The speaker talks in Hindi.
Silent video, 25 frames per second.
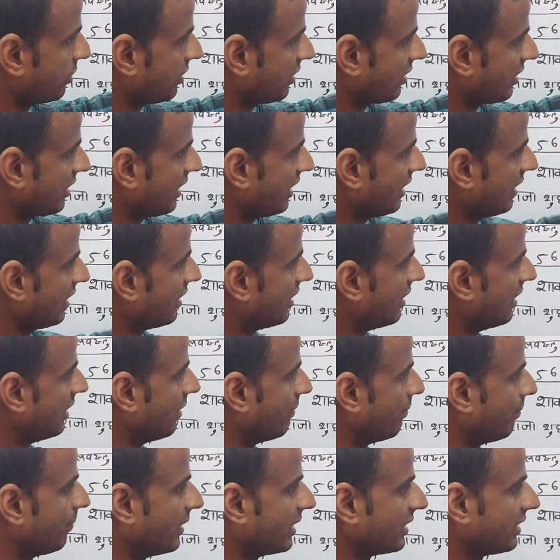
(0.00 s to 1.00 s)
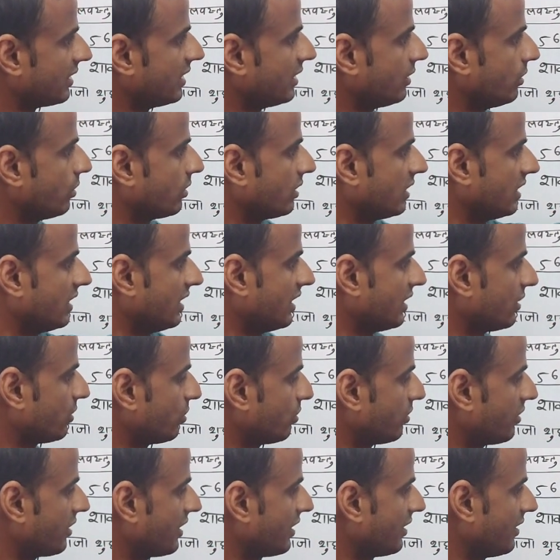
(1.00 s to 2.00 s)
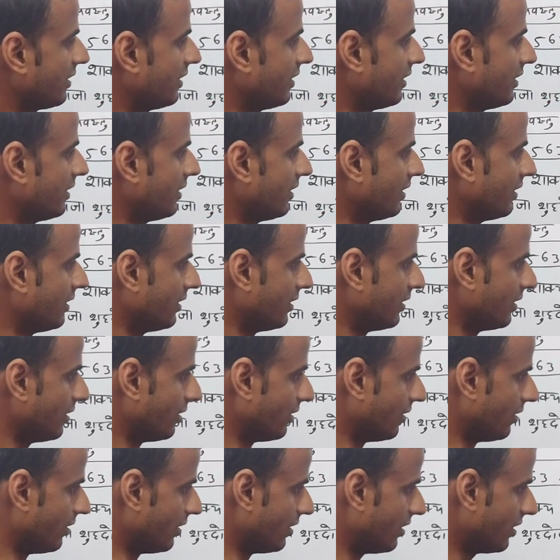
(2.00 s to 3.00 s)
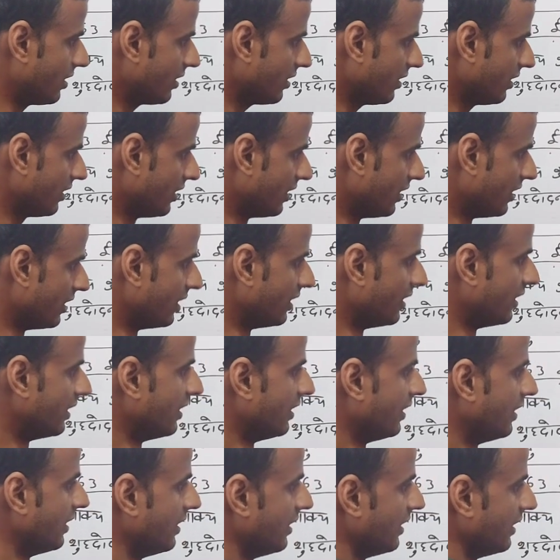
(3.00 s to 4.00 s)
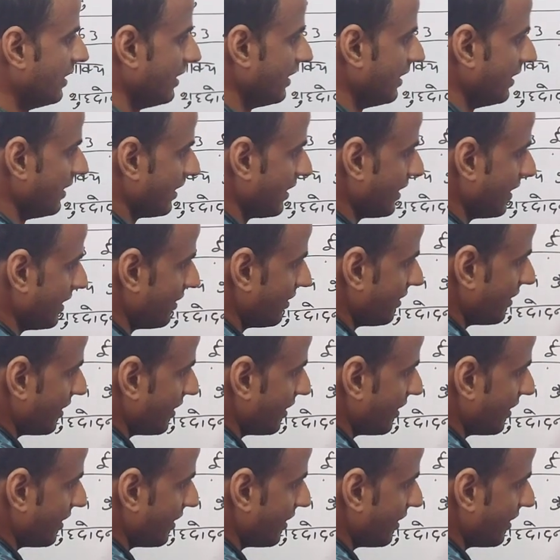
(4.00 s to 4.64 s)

पुत्र था पत्नी जो थी यशोधरा थी और इनका